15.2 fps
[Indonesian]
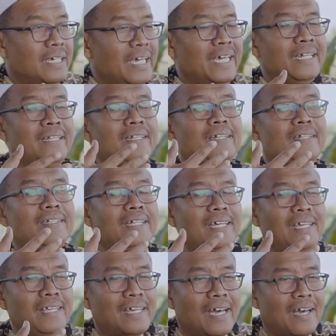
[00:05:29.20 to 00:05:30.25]

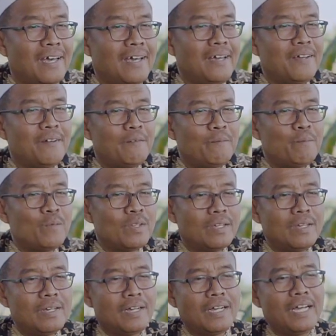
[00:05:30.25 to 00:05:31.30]
Intinya
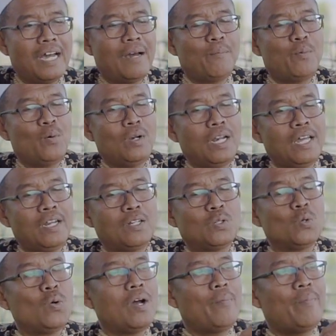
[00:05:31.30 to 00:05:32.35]
nggak boleh
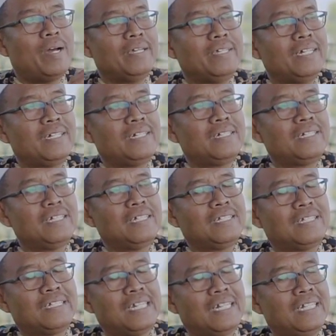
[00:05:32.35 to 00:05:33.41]
dua mayat
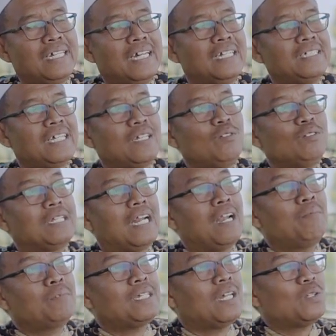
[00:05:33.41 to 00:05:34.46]
dijadikan satu
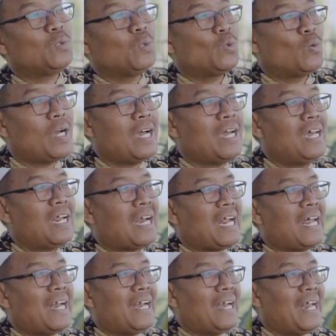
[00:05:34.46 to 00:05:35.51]
dalam satu luang
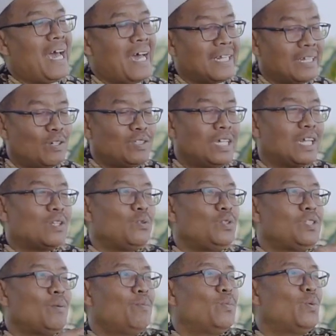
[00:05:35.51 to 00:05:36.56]
landak atau satu
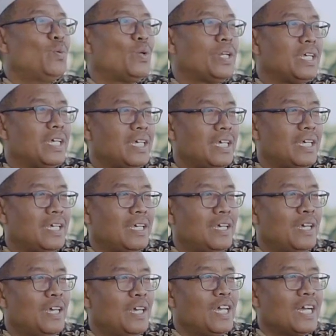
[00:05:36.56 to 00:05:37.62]
cempuri.
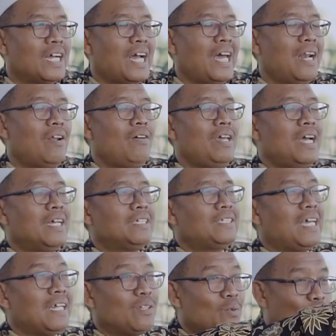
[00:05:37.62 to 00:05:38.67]
Kalau yang
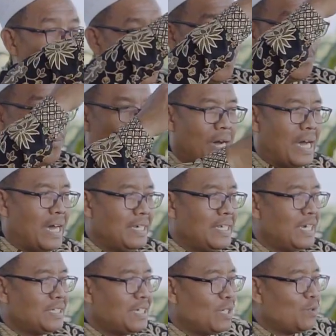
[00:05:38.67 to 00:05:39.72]
satu lubang,
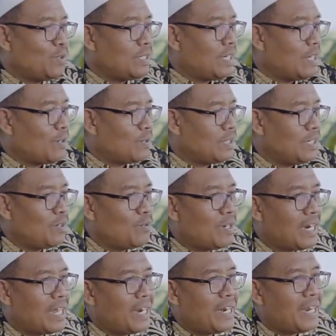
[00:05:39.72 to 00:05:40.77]
yang satu ditaruh di
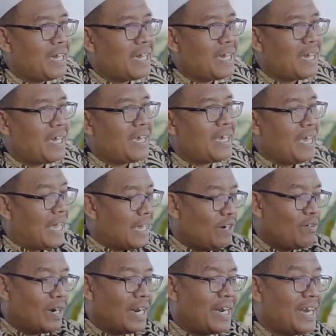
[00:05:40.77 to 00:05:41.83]
luang landak, eh
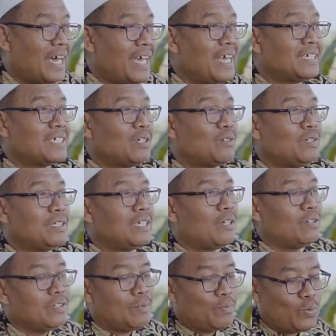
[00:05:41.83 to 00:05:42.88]
luang landak, yang satu
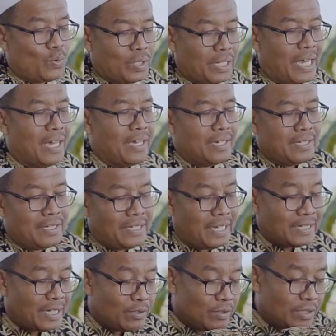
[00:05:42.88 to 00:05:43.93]
ditaruh cempuri, eh
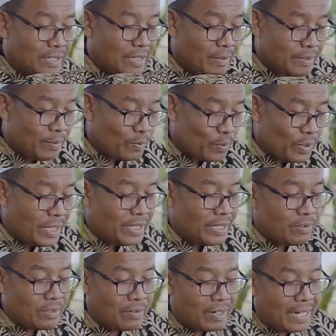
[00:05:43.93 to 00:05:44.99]
yang satu cempuri, yang
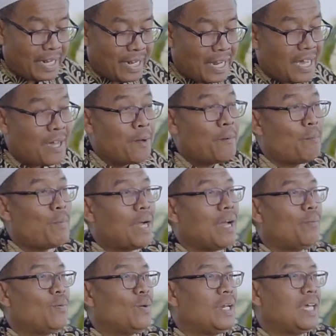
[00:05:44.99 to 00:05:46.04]
satu di luang landak,
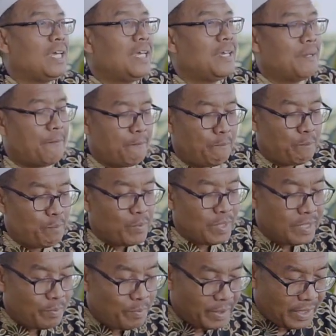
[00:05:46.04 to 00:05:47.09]
maka boleh.
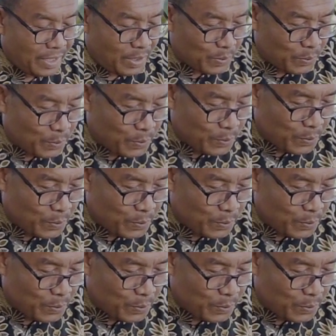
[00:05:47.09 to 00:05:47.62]
Seperti itu.